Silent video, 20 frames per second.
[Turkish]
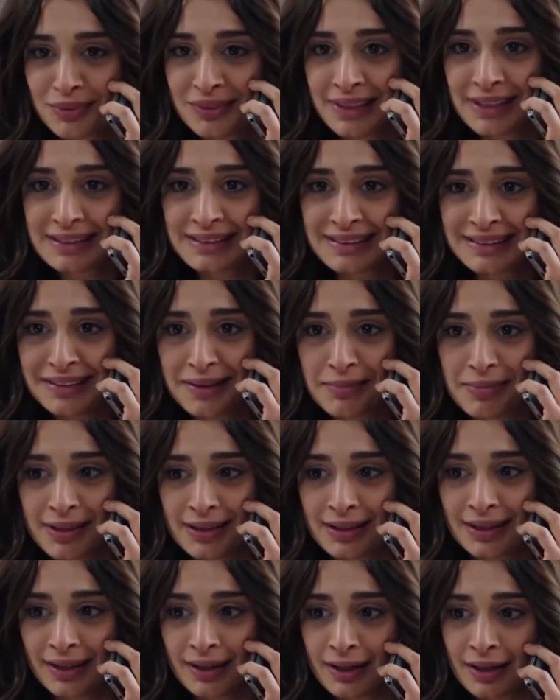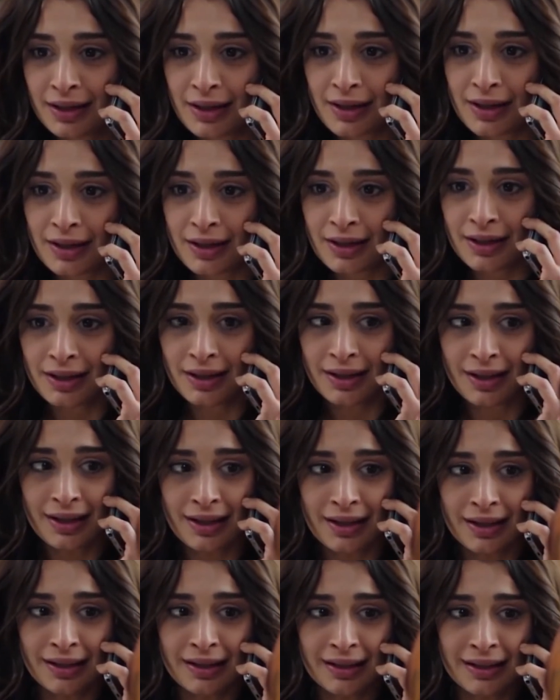mutlu ettin ki beni.
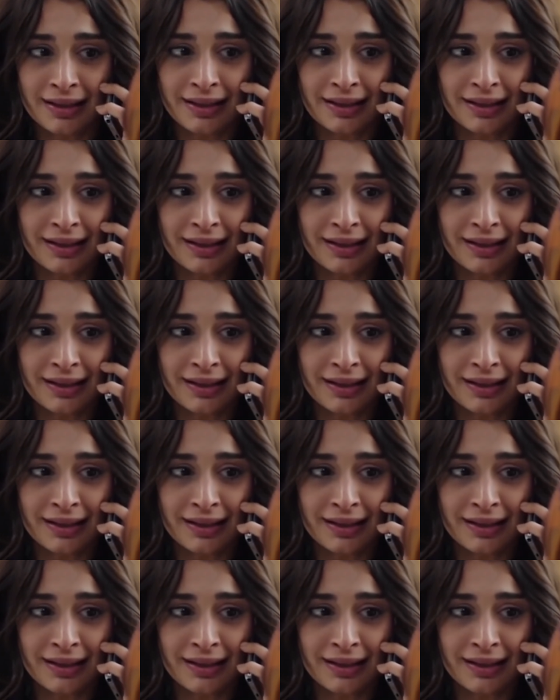Ne